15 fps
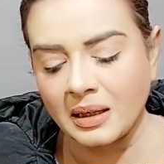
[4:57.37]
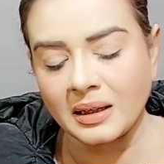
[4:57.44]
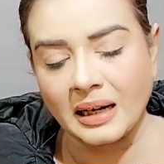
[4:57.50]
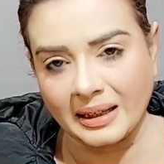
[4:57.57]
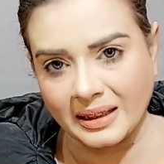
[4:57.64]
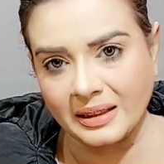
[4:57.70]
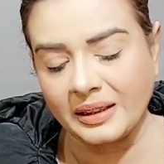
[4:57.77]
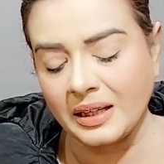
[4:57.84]

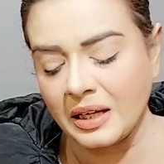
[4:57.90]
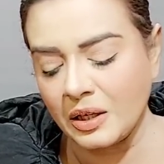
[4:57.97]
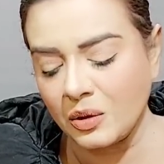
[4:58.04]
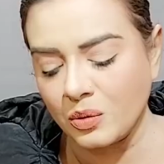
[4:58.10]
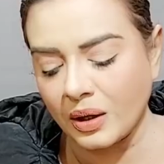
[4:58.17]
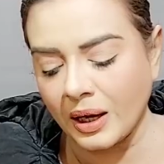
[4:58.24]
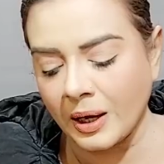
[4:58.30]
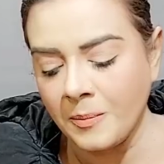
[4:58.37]
काटी थी
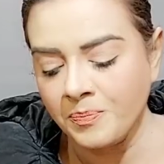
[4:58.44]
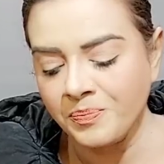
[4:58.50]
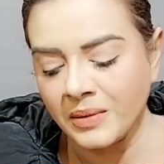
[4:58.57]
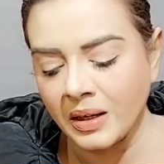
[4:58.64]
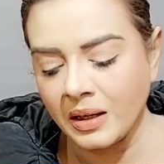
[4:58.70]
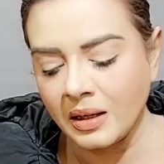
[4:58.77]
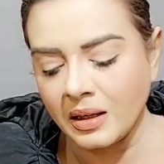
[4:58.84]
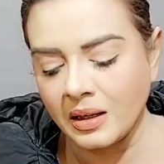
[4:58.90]
क्योंकि
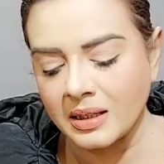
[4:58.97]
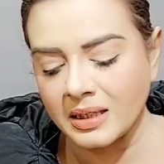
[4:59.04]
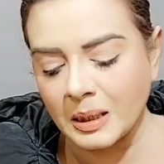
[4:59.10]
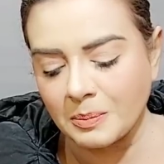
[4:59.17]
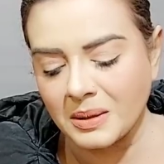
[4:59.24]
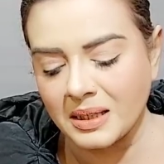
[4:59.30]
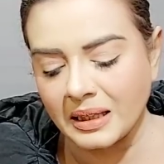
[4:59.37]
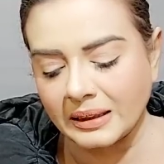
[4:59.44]

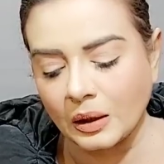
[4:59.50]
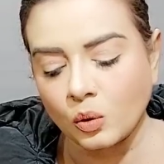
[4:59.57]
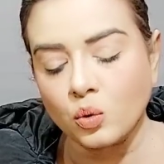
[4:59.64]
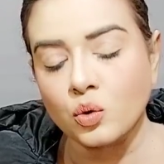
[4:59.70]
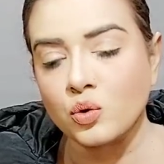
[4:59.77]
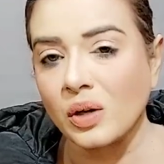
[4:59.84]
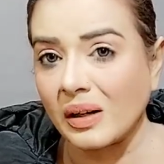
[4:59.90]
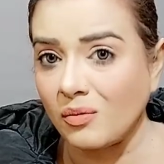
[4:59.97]
सबसे ज़्यादा
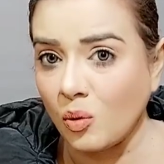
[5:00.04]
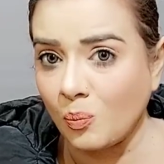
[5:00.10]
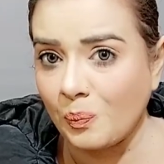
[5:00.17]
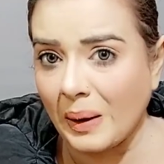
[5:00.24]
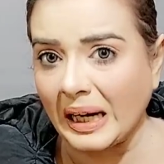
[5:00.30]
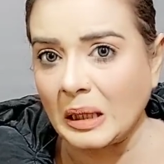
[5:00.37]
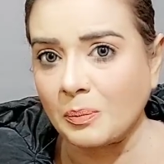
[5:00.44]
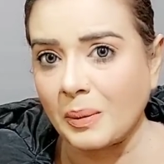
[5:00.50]
खून जो है वो
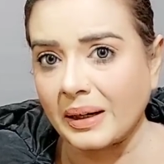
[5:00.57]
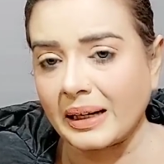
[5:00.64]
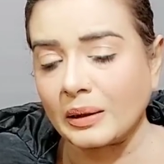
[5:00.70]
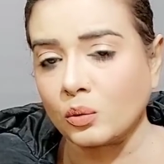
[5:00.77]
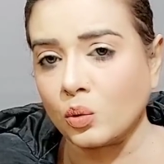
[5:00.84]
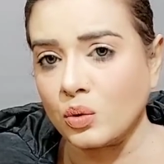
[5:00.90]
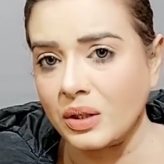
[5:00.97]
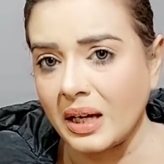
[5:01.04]
बेड पर है
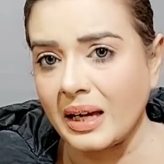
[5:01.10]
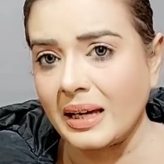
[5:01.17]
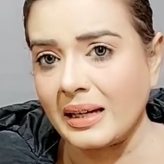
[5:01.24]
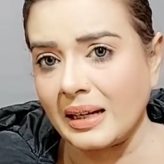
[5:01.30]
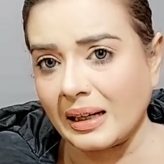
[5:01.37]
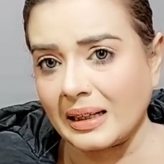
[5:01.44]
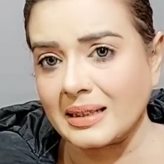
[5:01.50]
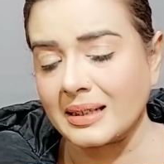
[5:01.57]
तो ये
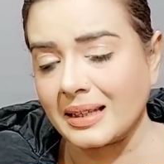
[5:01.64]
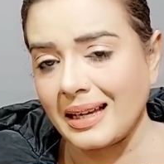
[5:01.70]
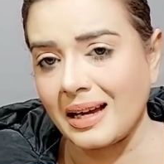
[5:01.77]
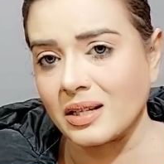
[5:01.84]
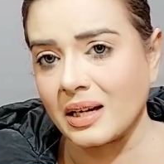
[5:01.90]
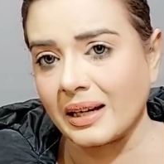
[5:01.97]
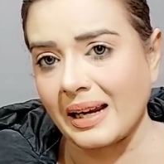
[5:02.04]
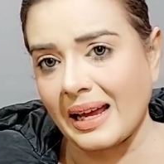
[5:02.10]
अखस किया
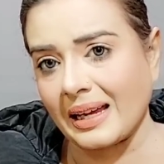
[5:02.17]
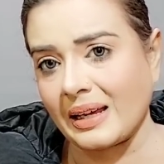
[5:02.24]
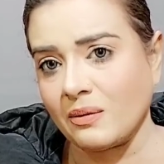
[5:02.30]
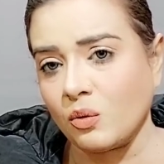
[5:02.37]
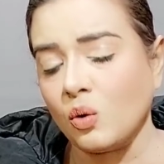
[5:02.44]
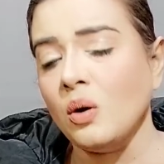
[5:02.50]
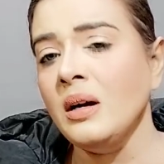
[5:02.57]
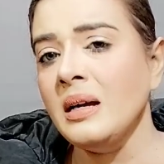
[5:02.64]
जा रहा है कि वो